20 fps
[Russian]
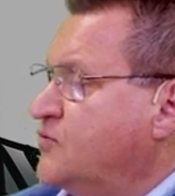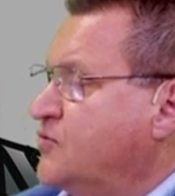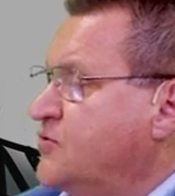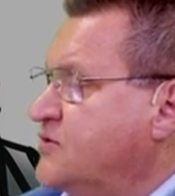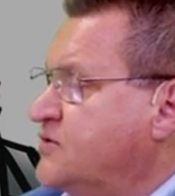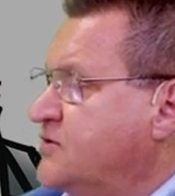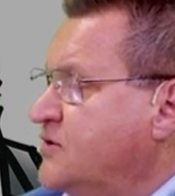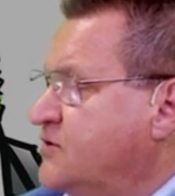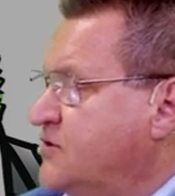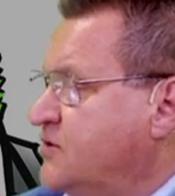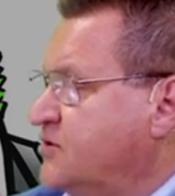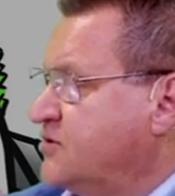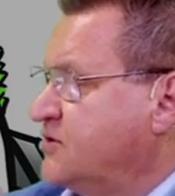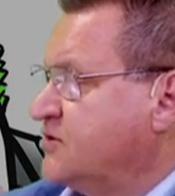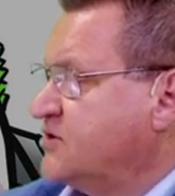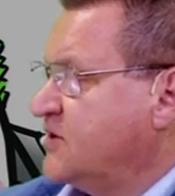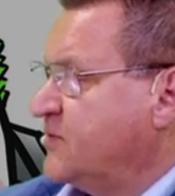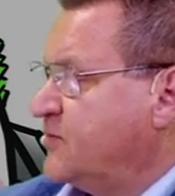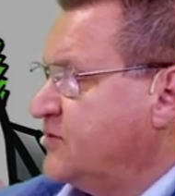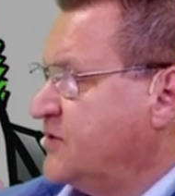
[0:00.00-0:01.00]
То есть
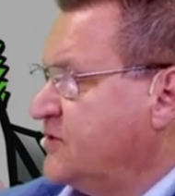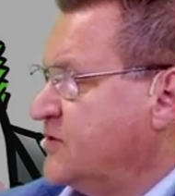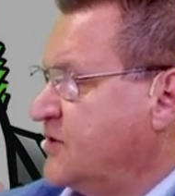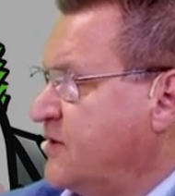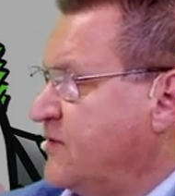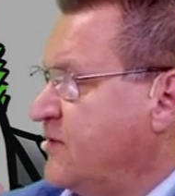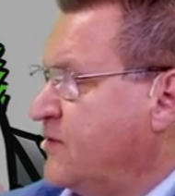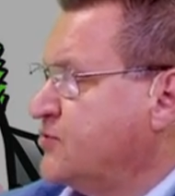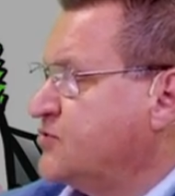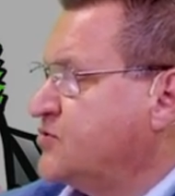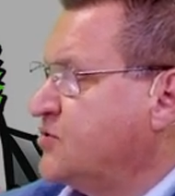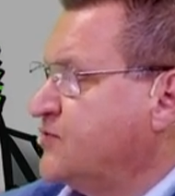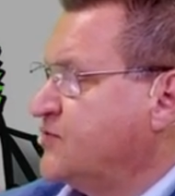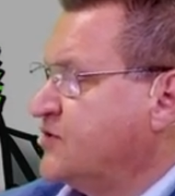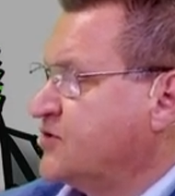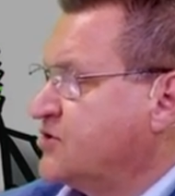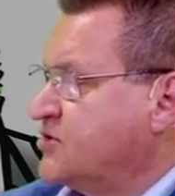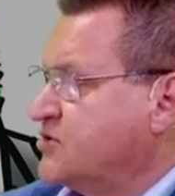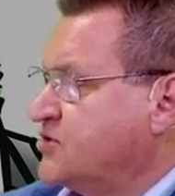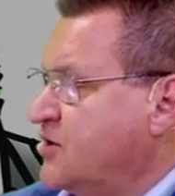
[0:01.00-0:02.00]
надежды Запада на революцию в
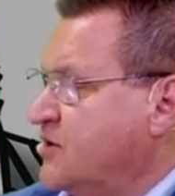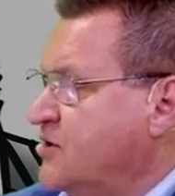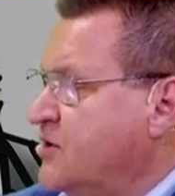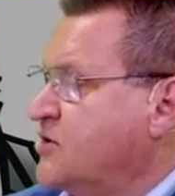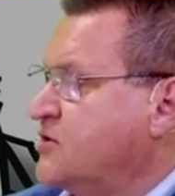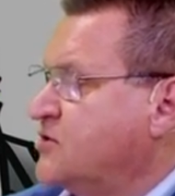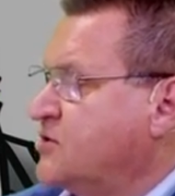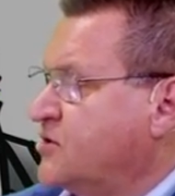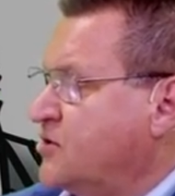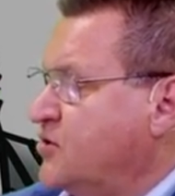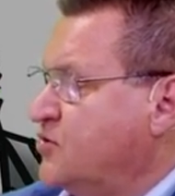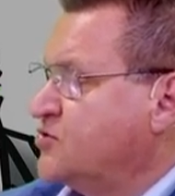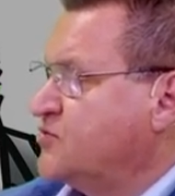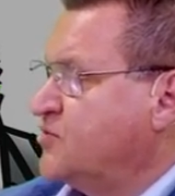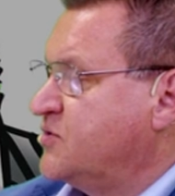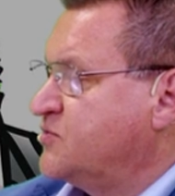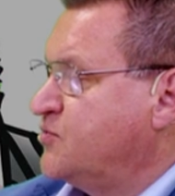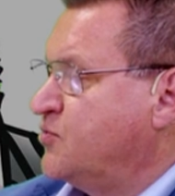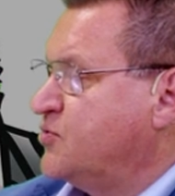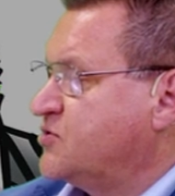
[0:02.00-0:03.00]
нашей стране не такие
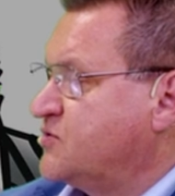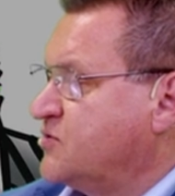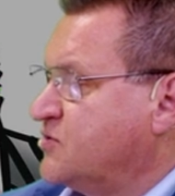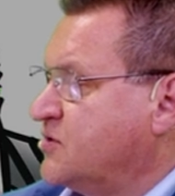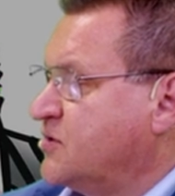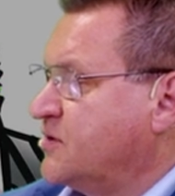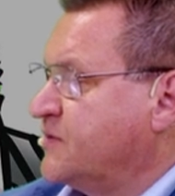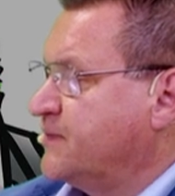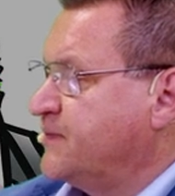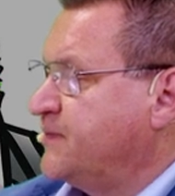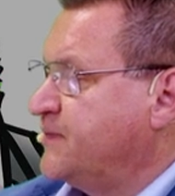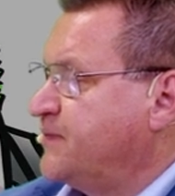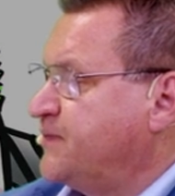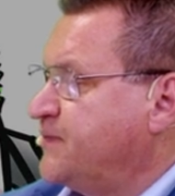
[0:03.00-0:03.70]
уж беспочвенные?